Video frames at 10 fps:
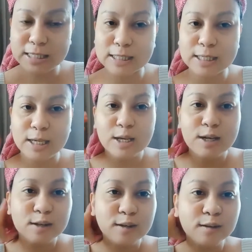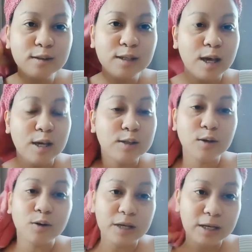No? So,
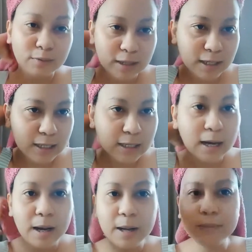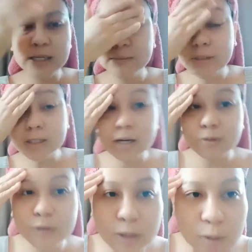anyway, um, let me share with you.
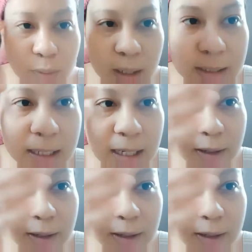Kasi ngayon,